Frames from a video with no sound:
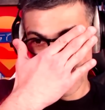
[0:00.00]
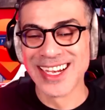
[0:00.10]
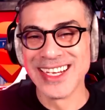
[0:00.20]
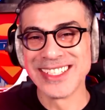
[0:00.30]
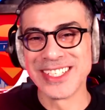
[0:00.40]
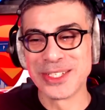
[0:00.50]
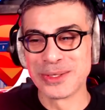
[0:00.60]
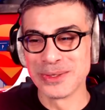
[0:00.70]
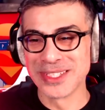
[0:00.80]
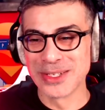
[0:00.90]
Eh, c'est
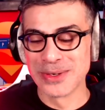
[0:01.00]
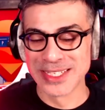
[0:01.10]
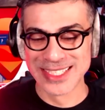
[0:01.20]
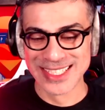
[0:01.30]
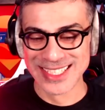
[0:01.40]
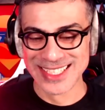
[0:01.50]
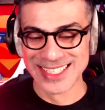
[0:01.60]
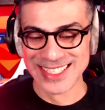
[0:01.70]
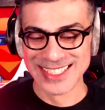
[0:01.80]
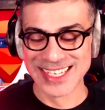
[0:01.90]
chaud, c'est quoi
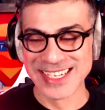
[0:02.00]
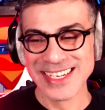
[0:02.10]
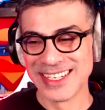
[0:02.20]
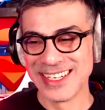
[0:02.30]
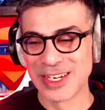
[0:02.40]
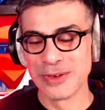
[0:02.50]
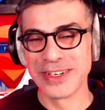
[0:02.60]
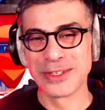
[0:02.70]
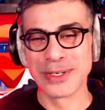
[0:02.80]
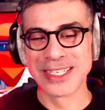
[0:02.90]
C'est. Ça y est La
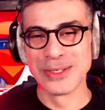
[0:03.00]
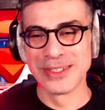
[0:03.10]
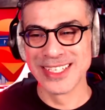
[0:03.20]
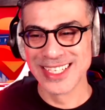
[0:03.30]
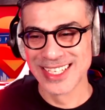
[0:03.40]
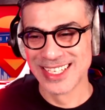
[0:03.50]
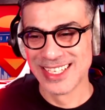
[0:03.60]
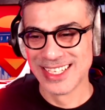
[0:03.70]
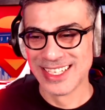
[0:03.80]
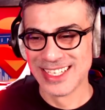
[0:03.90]
couverture a sauté
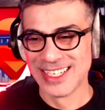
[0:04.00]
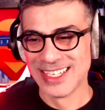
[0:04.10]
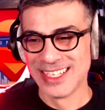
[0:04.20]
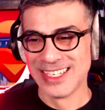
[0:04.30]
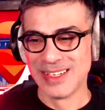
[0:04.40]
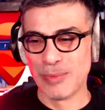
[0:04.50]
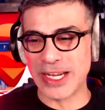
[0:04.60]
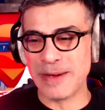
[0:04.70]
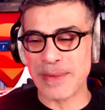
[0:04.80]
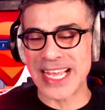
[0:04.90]

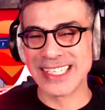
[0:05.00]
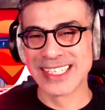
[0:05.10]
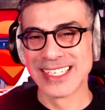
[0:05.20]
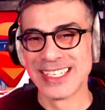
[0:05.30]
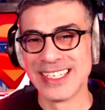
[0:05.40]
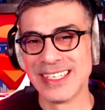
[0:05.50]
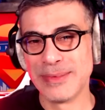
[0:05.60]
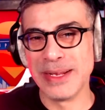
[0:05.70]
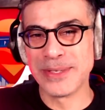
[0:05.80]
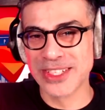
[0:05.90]
Breaking Bad Bon
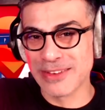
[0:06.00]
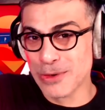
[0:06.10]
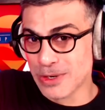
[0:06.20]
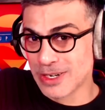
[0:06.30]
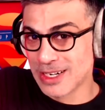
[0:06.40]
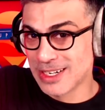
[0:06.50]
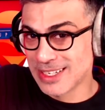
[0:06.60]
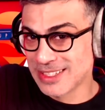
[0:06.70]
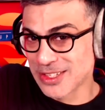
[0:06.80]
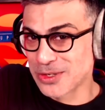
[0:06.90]
épisode à vous
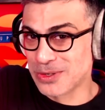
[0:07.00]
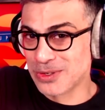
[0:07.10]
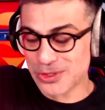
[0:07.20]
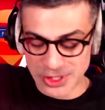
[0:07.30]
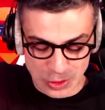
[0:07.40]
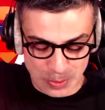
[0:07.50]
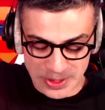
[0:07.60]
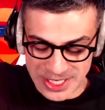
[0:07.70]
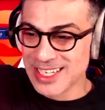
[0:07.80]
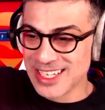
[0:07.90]
Attention, j'ai des
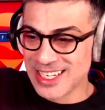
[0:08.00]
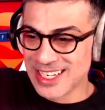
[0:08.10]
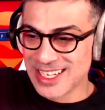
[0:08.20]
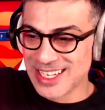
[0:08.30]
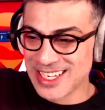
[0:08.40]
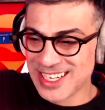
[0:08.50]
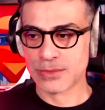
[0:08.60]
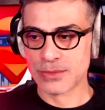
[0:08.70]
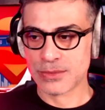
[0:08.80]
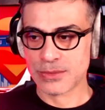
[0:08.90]
copies.
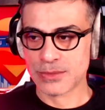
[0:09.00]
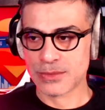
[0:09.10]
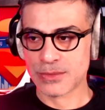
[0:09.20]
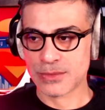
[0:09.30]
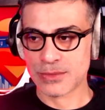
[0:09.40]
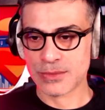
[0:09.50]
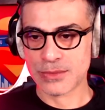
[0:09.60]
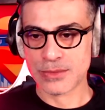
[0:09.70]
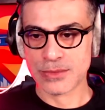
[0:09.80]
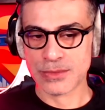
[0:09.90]
Hey eh,
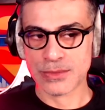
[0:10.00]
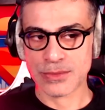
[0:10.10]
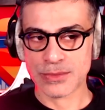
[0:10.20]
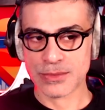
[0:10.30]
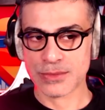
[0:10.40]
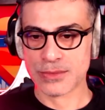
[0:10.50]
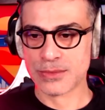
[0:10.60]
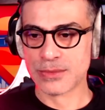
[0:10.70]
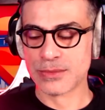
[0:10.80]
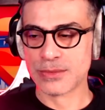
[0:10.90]

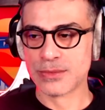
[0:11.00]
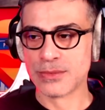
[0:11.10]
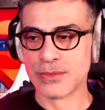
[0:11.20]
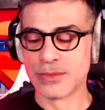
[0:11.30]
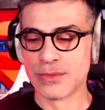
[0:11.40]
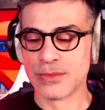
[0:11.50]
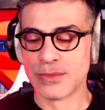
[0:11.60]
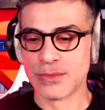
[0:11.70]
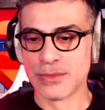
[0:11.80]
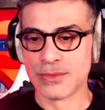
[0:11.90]
Captain
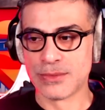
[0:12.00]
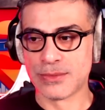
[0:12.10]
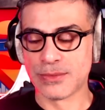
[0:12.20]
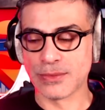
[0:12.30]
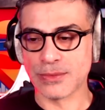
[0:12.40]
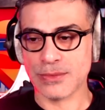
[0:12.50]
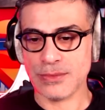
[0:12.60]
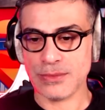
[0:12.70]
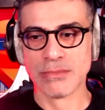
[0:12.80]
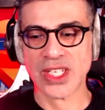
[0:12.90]
America
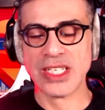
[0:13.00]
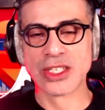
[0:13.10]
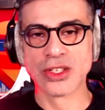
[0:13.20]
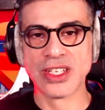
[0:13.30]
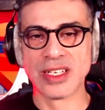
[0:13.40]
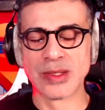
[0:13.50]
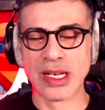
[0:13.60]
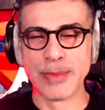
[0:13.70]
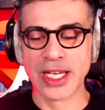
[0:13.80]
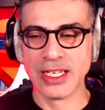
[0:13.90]
Il a changé Captain
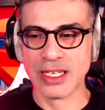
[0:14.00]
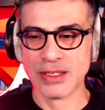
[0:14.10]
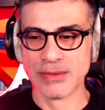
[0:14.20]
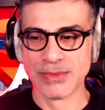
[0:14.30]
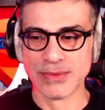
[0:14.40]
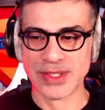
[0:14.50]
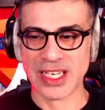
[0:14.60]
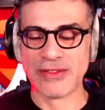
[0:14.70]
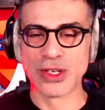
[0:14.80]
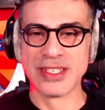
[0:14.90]
America, hein. c'est
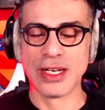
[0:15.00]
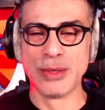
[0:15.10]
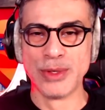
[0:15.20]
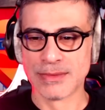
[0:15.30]
avant le sérum.